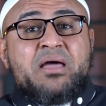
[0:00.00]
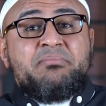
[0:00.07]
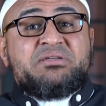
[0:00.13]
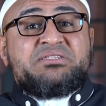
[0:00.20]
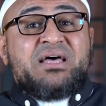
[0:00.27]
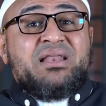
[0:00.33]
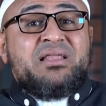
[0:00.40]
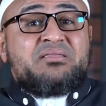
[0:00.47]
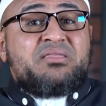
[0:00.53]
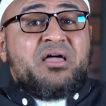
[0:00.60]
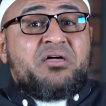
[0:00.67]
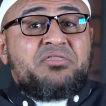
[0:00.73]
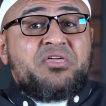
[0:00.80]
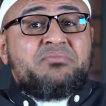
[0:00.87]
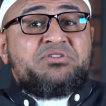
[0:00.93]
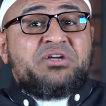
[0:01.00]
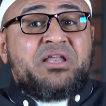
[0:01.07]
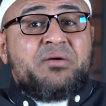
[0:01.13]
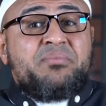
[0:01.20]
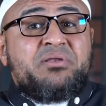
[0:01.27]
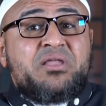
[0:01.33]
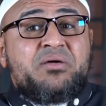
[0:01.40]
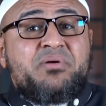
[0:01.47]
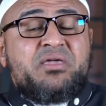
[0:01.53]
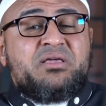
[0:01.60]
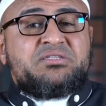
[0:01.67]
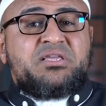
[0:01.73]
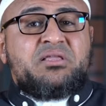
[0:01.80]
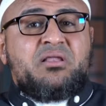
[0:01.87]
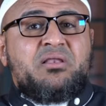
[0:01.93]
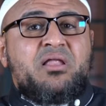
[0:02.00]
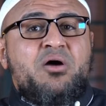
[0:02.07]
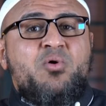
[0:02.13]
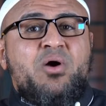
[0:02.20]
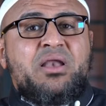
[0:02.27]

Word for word: مسألة تعظيم جناب النبي صلى الله